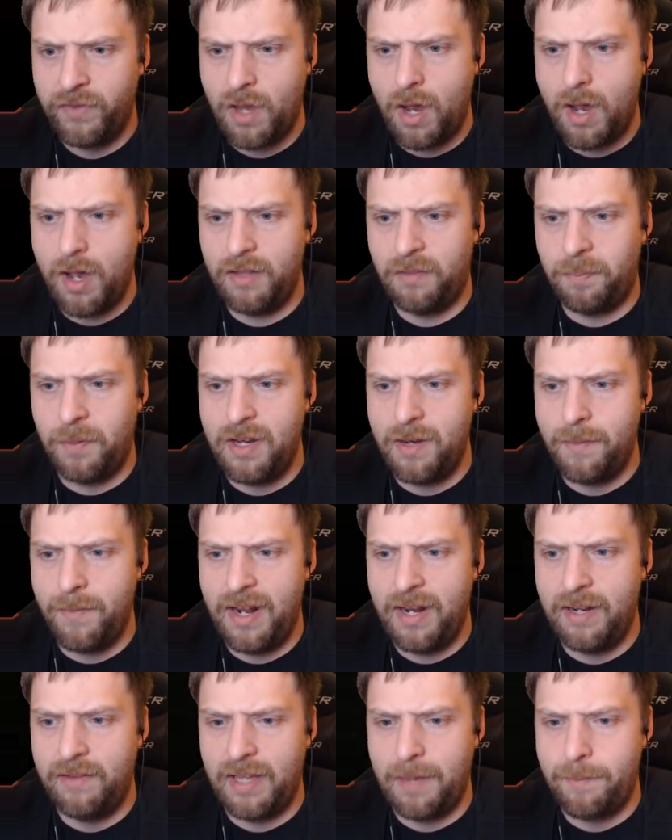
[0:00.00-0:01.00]
So, jetzt bin ich
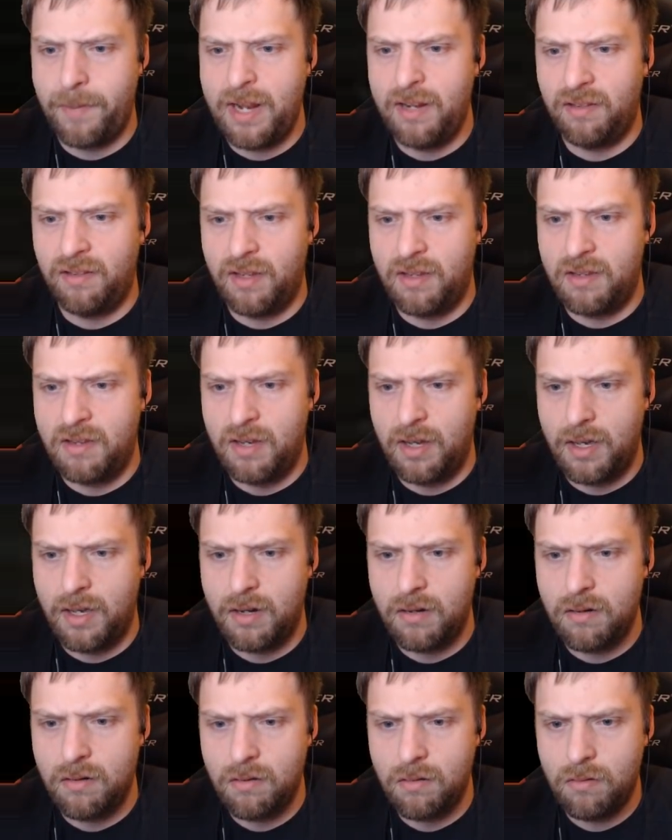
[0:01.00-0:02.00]
mal ein rebelles
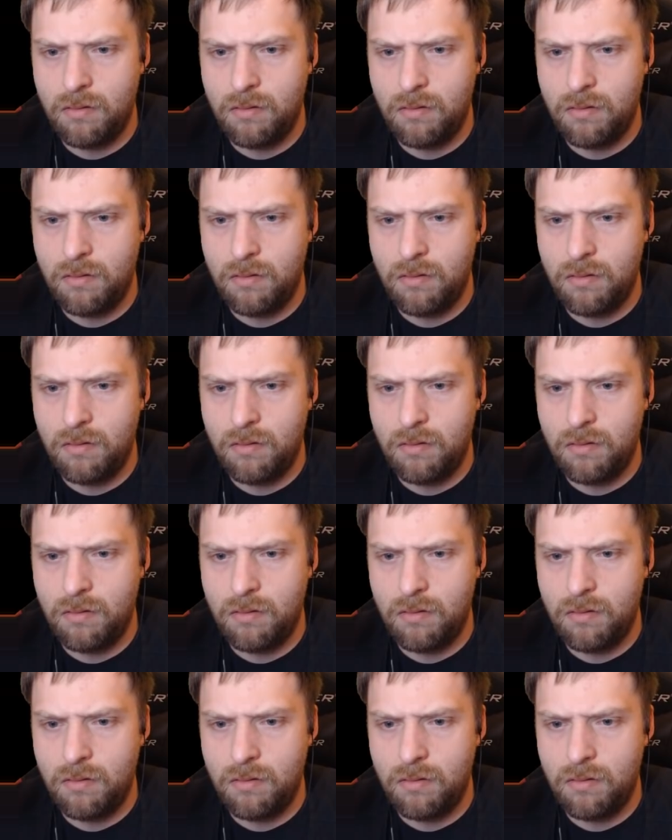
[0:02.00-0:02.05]
Gehirn.